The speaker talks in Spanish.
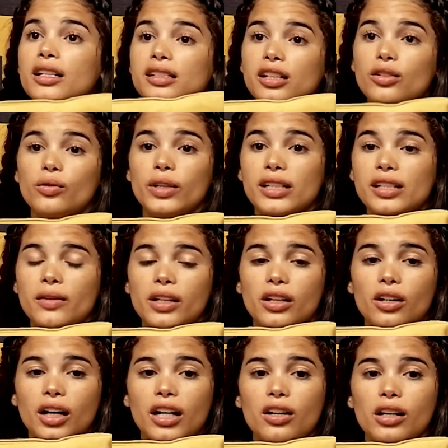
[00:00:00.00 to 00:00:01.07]
Si no hubiese
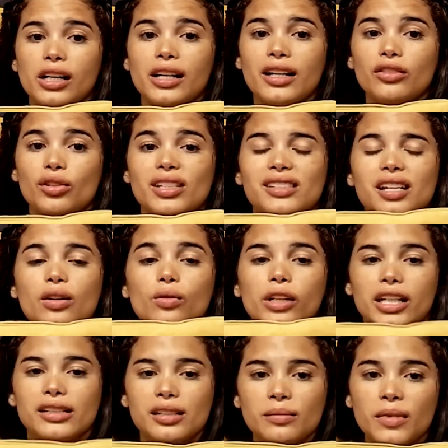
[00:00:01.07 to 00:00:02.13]
venido Carolina, estoy
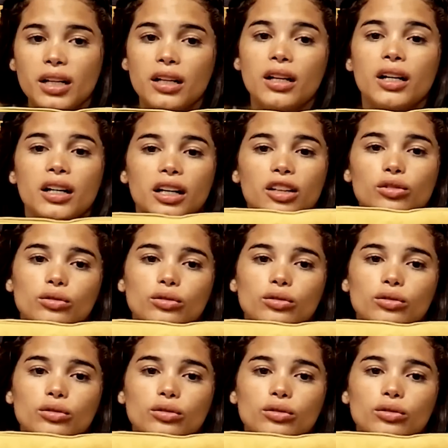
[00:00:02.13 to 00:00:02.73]
segurísima que